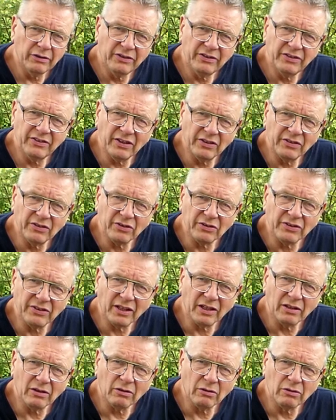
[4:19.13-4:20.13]

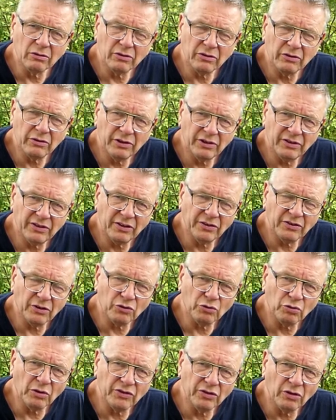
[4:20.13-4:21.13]

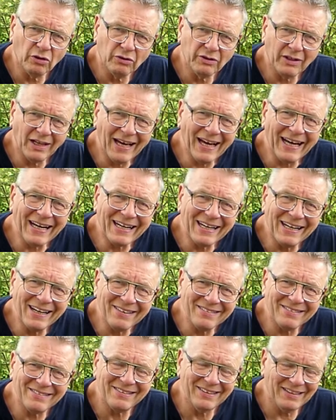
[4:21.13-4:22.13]
1750-1760, a
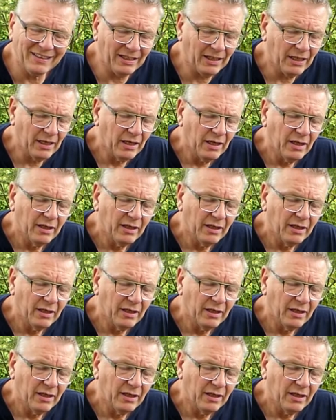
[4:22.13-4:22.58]
classé,